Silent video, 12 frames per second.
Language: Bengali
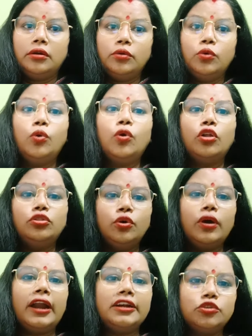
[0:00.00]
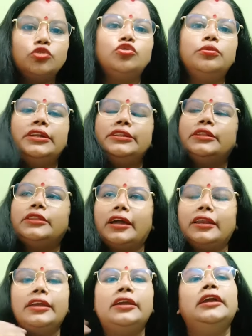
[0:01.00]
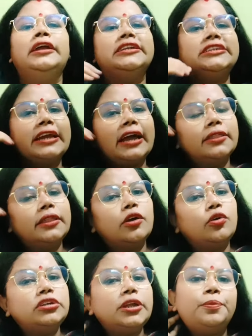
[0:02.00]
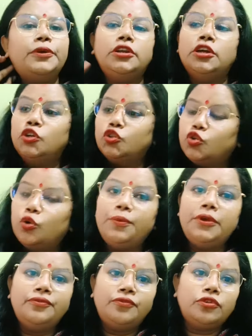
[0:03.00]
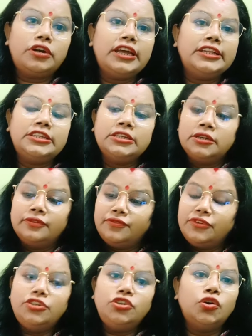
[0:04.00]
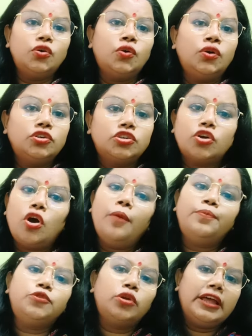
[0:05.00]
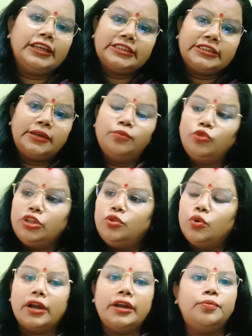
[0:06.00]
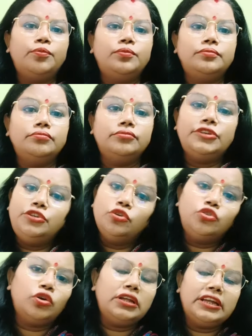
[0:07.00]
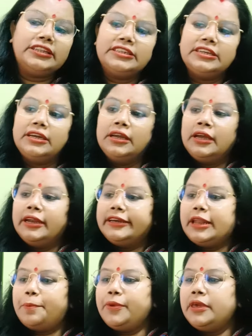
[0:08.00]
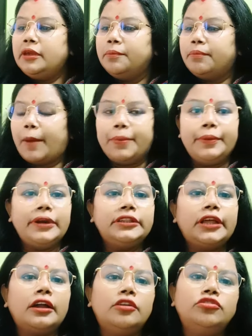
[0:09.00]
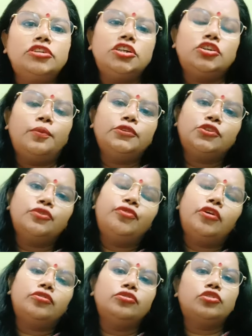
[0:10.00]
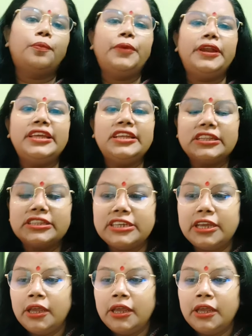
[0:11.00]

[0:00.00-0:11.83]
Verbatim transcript: ঘোর অন্ধকার শ্বশুরবাড়িতে থাকলে সেখান থেকেও টেপির ছবি ফুটেজ ভিডিও সব চলে আসছে মুদির দোকানের ভিডিও চলে যাচ্ছে টেপি বাপে বাড়ি থাকলেও সে সমস্ত ফটো সব বেরিয়ে যাচ্ছে